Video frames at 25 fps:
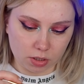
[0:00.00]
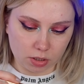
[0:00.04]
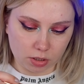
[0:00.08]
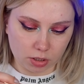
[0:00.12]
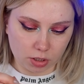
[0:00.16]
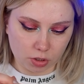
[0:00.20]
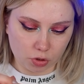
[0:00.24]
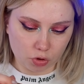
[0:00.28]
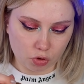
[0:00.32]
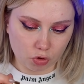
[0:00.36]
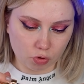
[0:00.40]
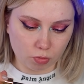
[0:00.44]

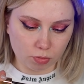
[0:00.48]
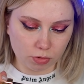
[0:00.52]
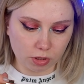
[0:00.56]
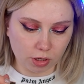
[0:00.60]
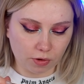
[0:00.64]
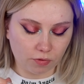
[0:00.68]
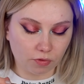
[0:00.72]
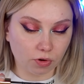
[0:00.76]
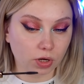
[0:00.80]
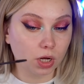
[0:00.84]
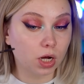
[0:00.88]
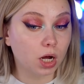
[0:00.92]
Она еще у
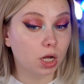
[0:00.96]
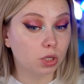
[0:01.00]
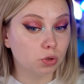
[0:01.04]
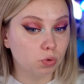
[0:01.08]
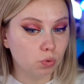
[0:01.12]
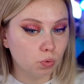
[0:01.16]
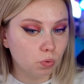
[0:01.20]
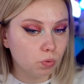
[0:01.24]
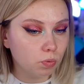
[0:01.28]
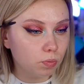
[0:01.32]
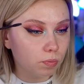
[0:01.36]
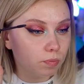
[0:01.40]
меня в
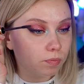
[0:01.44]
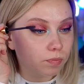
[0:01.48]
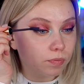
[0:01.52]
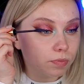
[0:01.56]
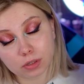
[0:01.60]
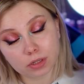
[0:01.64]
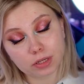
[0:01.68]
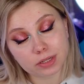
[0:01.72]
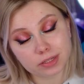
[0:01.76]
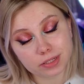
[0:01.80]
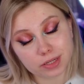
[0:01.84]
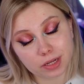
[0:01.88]
ходу.
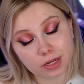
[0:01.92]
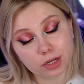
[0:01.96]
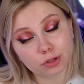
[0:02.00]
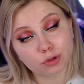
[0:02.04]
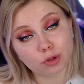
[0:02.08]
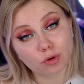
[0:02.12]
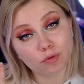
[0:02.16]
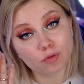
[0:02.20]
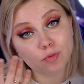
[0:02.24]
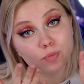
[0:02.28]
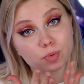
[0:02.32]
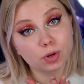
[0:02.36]
Глаза
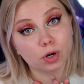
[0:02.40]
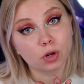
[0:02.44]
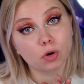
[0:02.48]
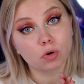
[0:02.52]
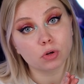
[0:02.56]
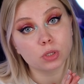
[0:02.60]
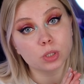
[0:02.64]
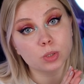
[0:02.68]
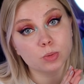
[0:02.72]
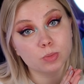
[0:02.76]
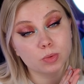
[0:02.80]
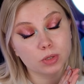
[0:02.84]
готовы,
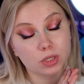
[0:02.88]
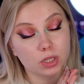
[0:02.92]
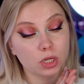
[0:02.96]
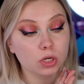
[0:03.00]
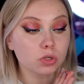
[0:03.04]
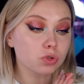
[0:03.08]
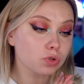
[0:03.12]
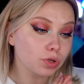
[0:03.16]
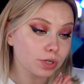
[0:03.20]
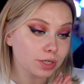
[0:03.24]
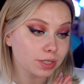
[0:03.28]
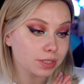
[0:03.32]
переходим к
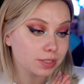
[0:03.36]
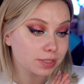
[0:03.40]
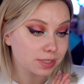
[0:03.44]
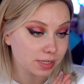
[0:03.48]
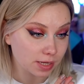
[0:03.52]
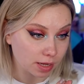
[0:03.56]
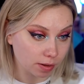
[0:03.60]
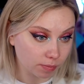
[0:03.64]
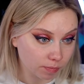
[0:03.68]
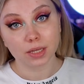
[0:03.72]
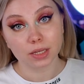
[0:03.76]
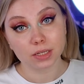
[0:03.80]
макияжу лица.